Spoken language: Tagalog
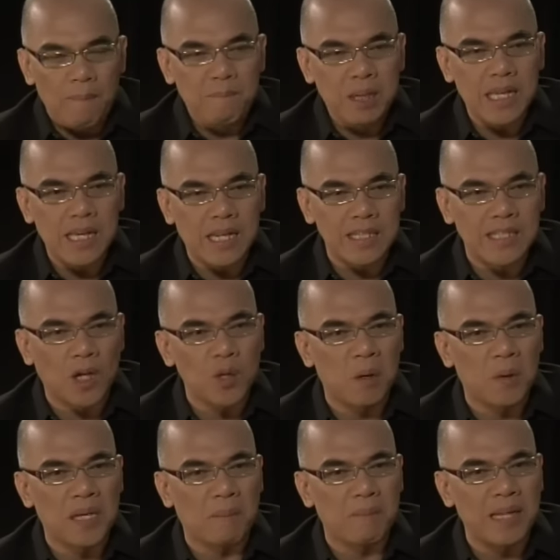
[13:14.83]
bihira siya
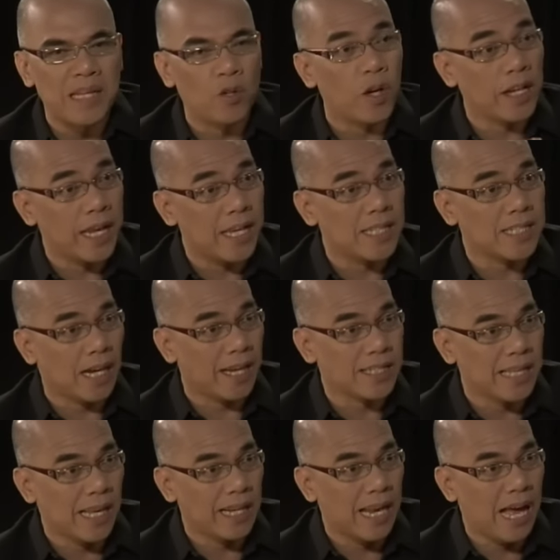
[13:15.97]
gumawa ng pelikula na isang
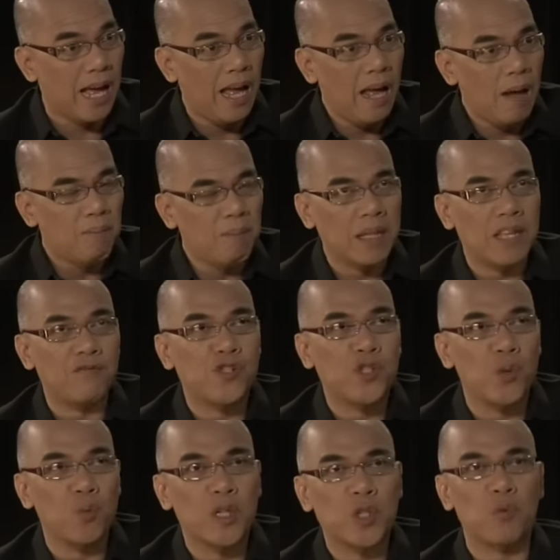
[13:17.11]
eksena. Mm -hmm. But if
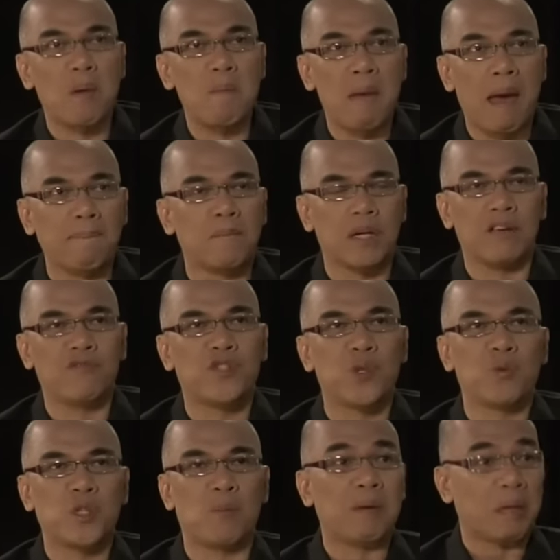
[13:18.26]
she were to remember, if she
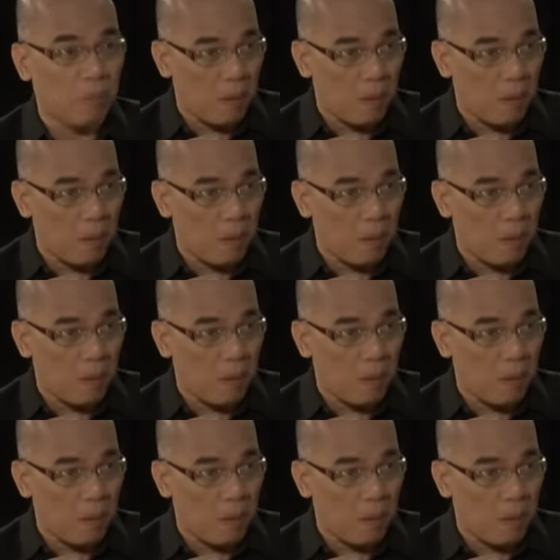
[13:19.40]
were to be